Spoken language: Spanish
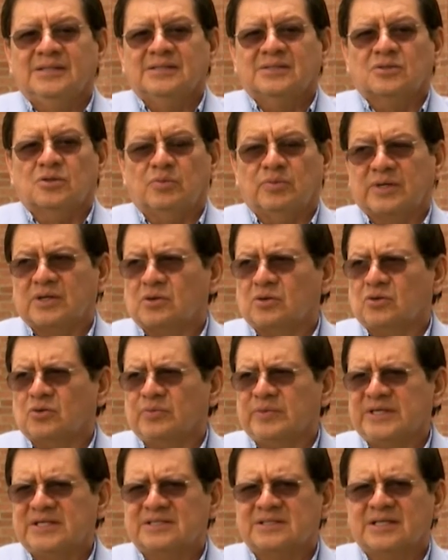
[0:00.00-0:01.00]
como
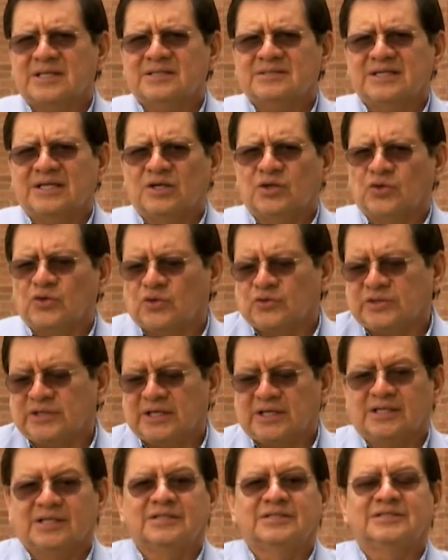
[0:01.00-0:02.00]
economista, sino
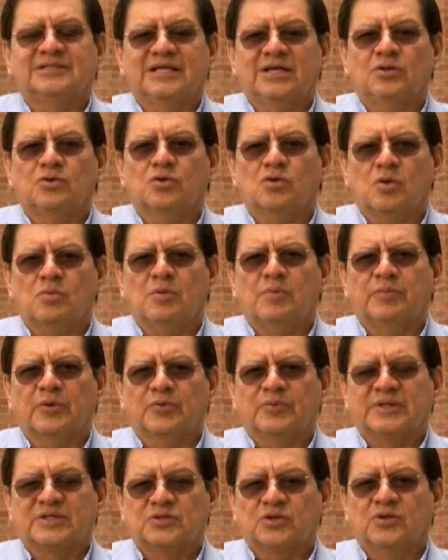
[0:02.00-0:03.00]
donde sigo como
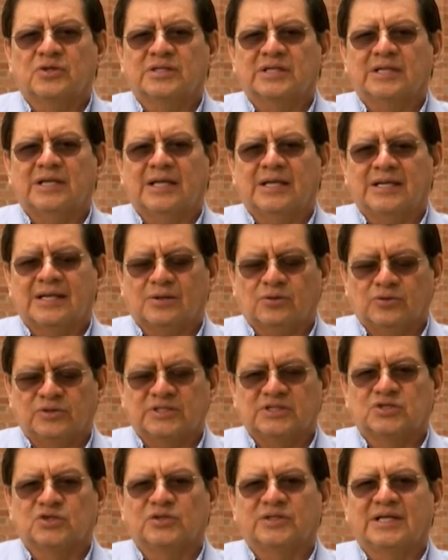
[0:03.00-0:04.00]
profesor en la
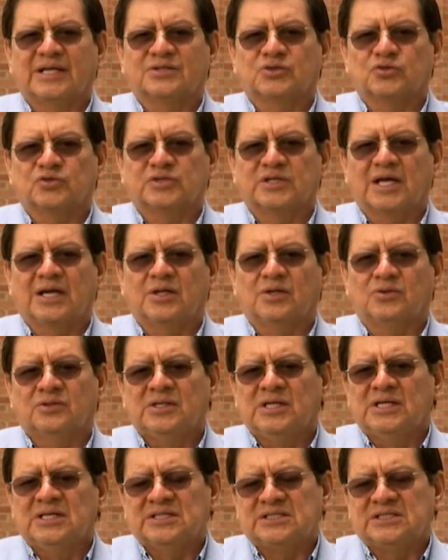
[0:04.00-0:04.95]
condición de asociado